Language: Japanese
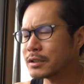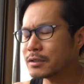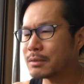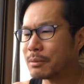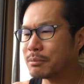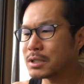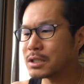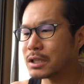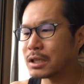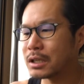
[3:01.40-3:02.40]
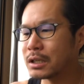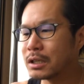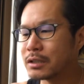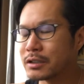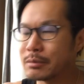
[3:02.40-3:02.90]
日万引き
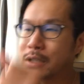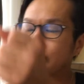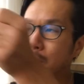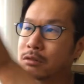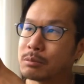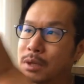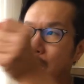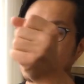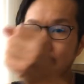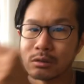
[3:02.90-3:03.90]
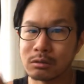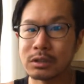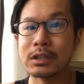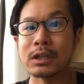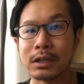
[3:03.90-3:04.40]
でスタビライザーここにバーって取っ
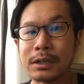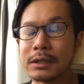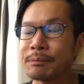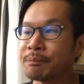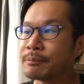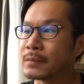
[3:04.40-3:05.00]
てたら